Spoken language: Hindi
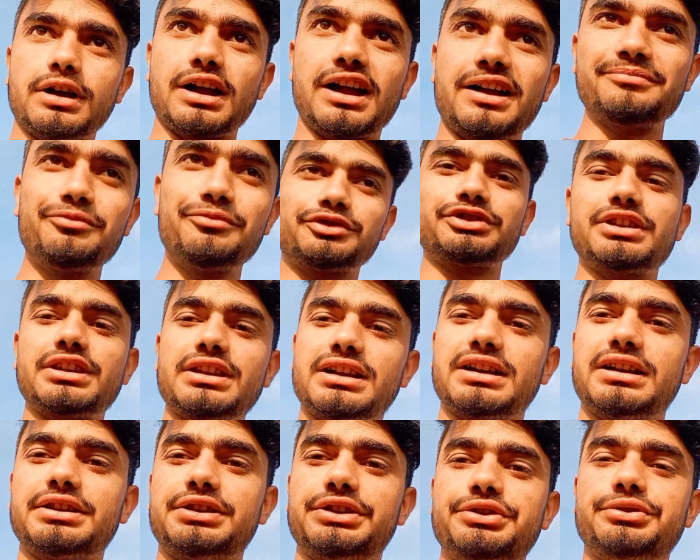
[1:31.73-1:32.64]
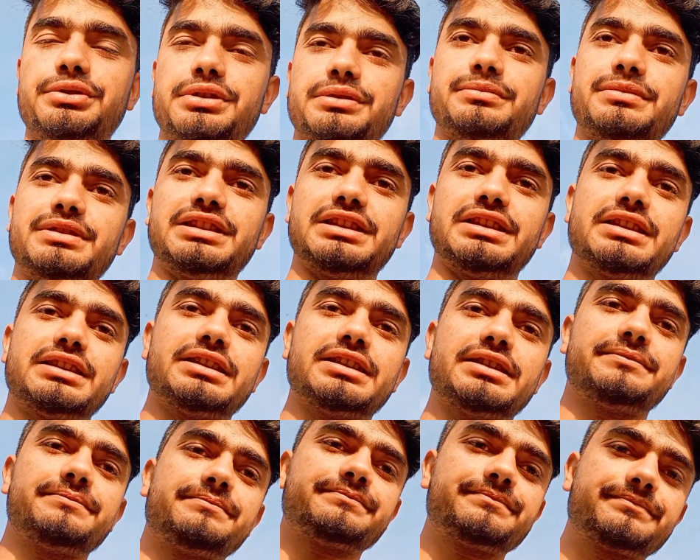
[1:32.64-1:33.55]
अब मुझे आज ड्यूटी मिली
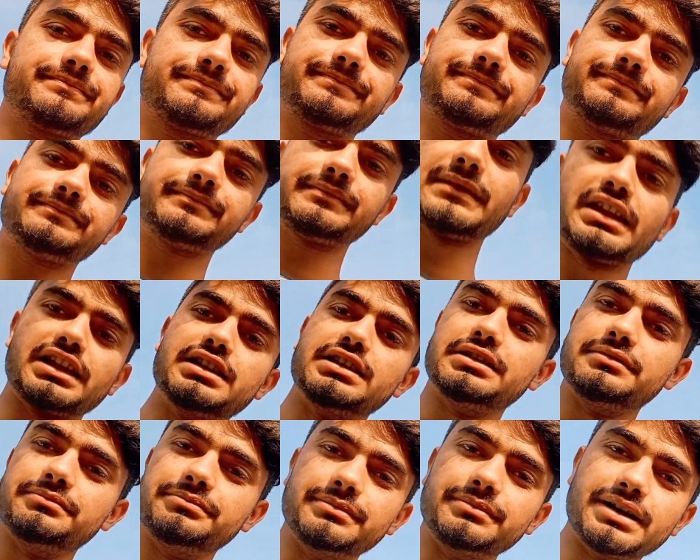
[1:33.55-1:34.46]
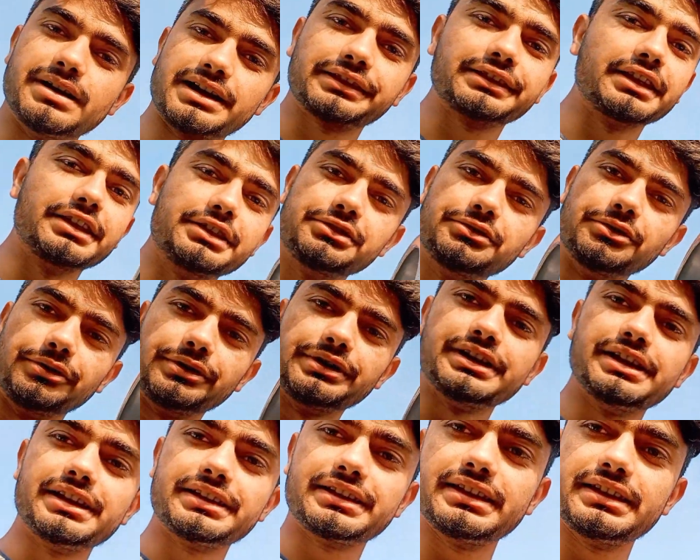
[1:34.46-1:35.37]
है बर्तन
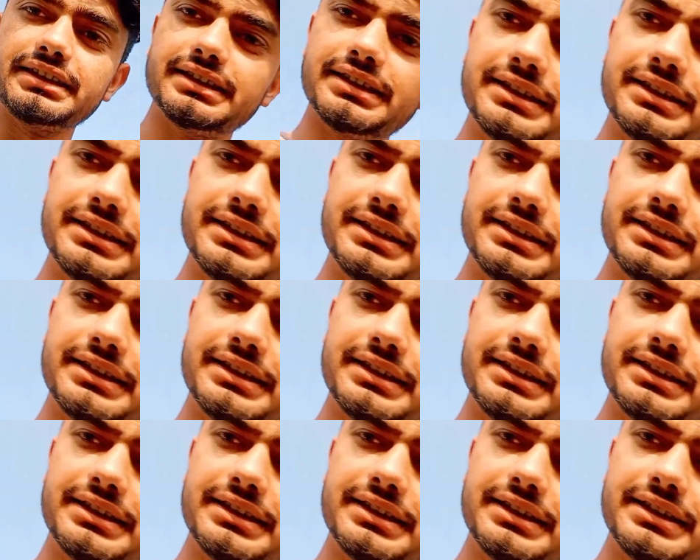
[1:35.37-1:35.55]
धोने की